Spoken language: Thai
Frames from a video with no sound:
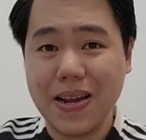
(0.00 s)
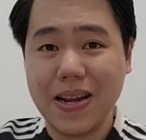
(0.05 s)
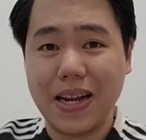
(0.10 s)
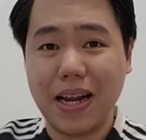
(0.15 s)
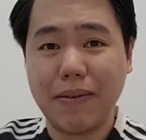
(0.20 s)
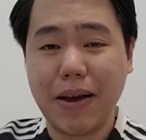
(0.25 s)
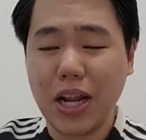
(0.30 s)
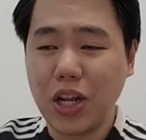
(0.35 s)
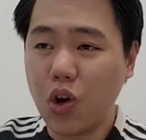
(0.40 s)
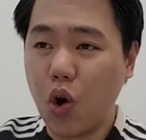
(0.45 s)

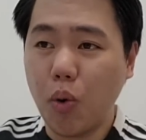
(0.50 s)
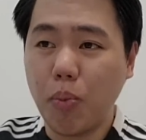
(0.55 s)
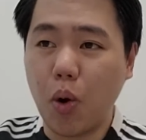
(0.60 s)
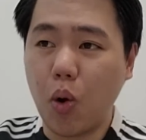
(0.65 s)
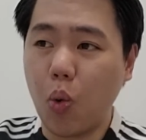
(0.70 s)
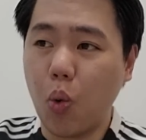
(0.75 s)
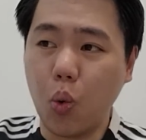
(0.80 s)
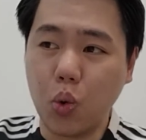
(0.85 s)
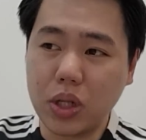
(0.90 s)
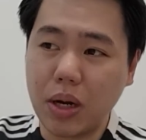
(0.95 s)
นะไอ้ที่โคบอก
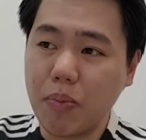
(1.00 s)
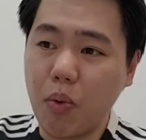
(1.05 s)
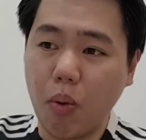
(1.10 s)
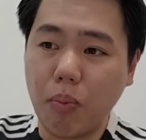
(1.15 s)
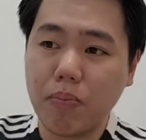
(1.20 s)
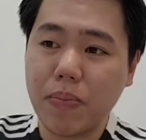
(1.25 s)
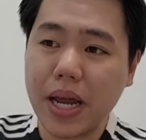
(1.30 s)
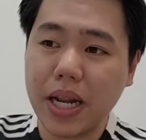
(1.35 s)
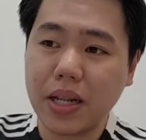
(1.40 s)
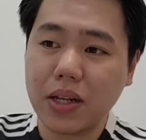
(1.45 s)
โอ้โห ถ้าผม
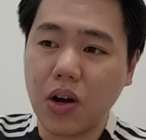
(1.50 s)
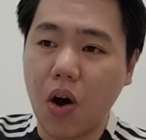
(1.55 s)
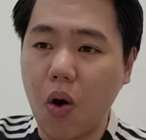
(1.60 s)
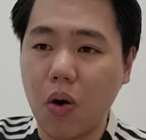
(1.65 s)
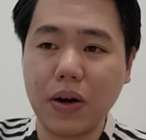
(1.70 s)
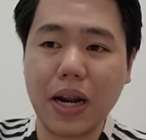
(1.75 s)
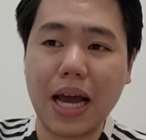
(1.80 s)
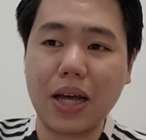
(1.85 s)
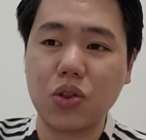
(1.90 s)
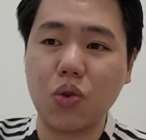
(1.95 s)
เป็นกอง
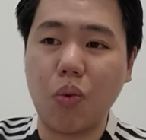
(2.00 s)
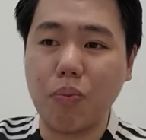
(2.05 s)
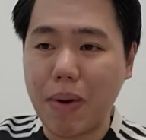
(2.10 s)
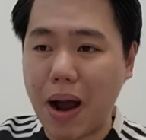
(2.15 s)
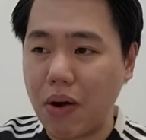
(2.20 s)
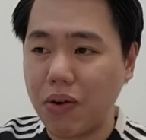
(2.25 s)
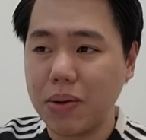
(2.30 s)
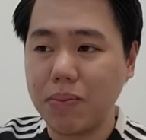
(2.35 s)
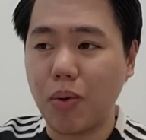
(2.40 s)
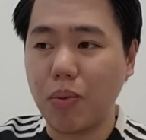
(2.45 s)
หน้าตัวเป้า
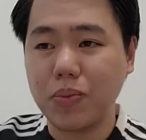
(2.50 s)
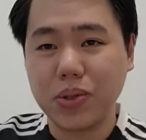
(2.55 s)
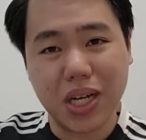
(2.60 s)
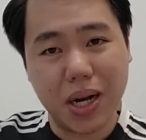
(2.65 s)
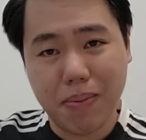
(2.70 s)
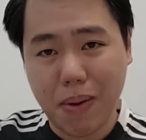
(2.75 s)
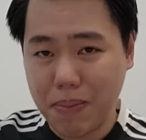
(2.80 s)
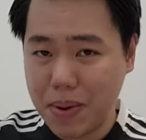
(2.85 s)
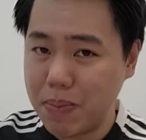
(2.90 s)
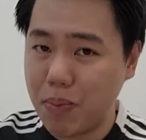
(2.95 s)
ที่ผมเจอ
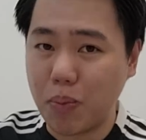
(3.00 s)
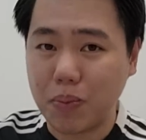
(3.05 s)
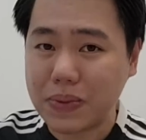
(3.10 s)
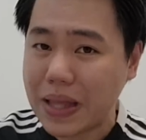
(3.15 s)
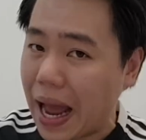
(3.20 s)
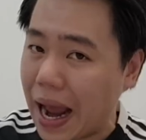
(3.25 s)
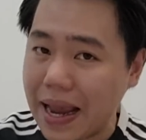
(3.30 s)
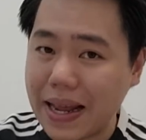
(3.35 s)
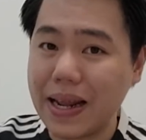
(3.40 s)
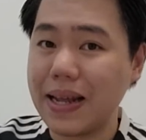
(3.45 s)
แบบนี้ผม
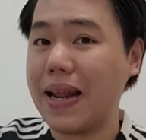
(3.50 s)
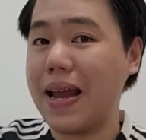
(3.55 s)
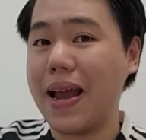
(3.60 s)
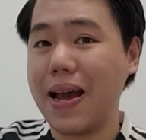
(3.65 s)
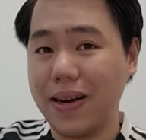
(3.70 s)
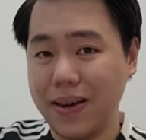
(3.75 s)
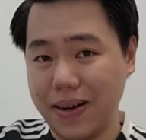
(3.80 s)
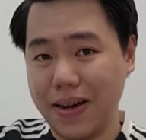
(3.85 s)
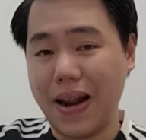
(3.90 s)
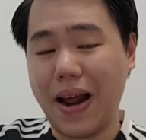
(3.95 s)
ตาย
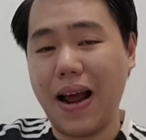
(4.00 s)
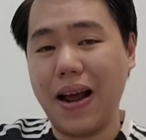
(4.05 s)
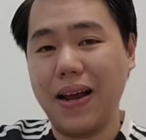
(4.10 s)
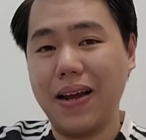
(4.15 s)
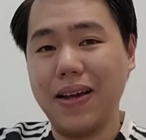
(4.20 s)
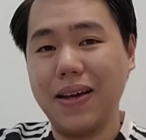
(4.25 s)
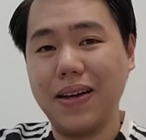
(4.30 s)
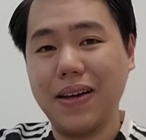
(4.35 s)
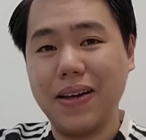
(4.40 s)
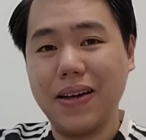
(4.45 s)
แน่ๆเลยนะ
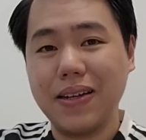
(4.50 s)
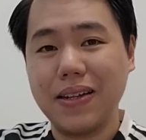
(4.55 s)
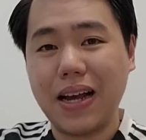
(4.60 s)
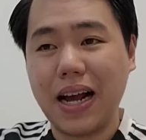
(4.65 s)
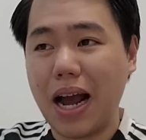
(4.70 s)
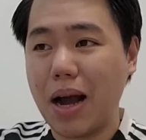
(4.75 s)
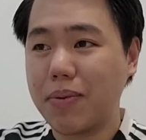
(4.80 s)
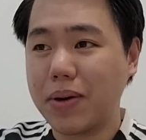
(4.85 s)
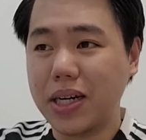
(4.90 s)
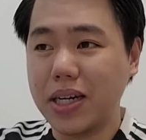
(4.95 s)
นะ
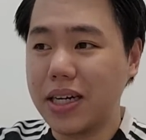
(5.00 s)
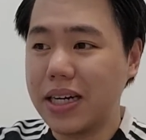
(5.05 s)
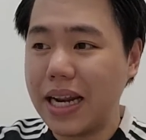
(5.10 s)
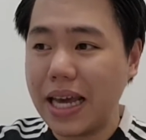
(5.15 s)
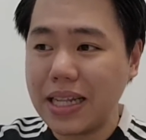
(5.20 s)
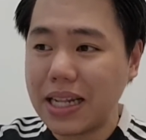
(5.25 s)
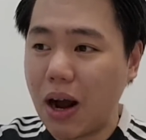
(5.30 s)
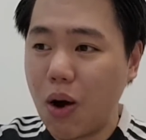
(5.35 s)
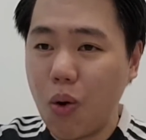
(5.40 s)
ครับ คือเล่นเท้า